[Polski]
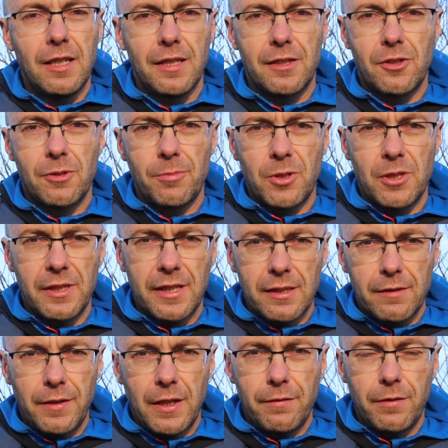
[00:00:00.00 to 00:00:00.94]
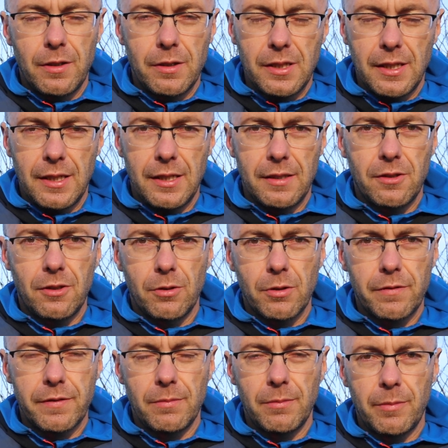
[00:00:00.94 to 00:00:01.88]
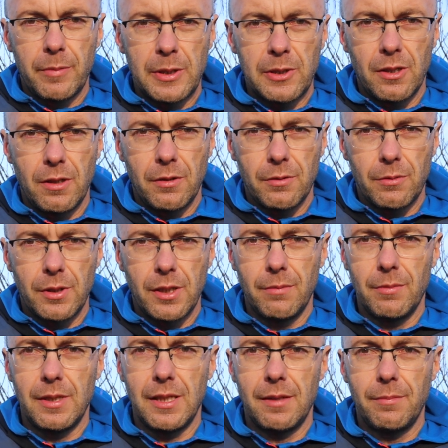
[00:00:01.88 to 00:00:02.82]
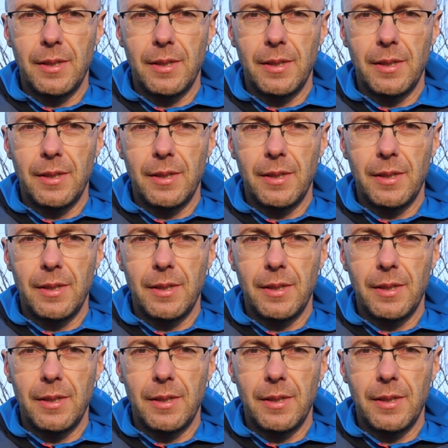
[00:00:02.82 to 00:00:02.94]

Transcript: 3,2 e, V to już w tym momencie lądujemy na